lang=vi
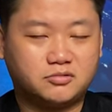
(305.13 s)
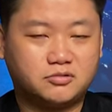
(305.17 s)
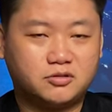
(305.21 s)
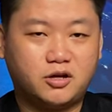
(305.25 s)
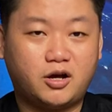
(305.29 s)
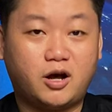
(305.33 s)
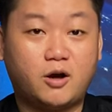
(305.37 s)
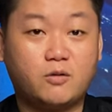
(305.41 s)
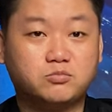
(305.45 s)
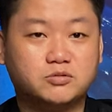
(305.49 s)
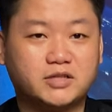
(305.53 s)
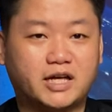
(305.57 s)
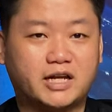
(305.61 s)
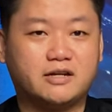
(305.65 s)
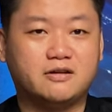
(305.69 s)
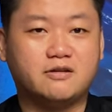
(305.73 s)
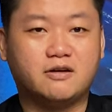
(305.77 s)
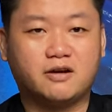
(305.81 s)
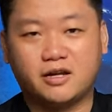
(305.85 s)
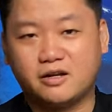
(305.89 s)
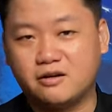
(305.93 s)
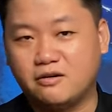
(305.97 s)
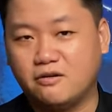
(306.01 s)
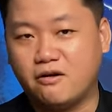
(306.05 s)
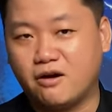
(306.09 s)
không dành được
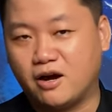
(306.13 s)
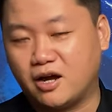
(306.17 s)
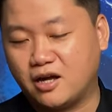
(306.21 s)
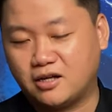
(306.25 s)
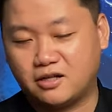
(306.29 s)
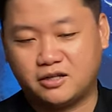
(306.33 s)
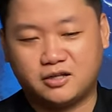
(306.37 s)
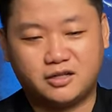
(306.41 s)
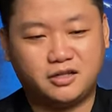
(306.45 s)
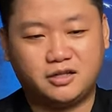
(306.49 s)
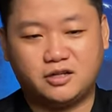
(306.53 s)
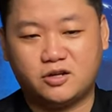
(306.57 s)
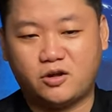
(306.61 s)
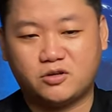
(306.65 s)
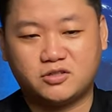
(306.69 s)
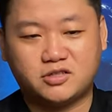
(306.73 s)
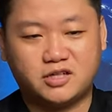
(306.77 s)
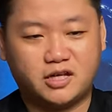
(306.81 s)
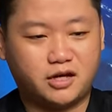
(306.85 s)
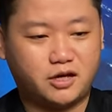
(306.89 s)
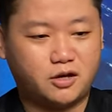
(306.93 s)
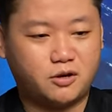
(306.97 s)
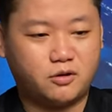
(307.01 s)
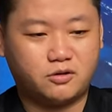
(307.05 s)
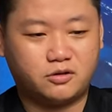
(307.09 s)
cái đường á, thì
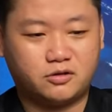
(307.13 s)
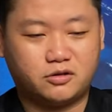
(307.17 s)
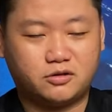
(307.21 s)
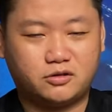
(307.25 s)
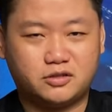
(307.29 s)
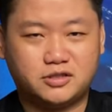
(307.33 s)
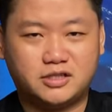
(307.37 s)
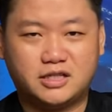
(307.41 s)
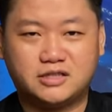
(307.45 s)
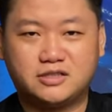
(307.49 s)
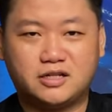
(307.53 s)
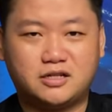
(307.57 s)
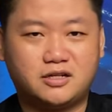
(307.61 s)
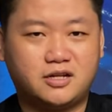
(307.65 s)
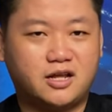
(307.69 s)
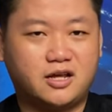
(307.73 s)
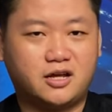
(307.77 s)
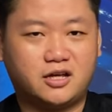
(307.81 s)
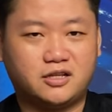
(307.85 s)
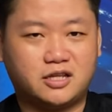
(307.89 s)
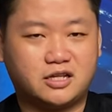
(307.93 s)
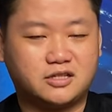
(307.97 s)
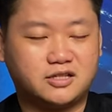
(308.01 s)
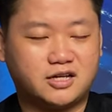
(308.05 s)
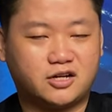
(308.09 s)
nó sẽ dẫn đến
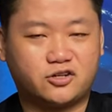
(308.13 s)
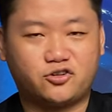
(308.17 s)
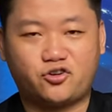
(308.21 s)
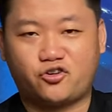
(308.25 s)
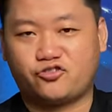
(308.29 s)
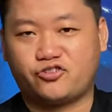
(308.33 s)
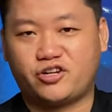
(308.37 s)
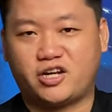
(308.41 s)
cái tình trạng rọt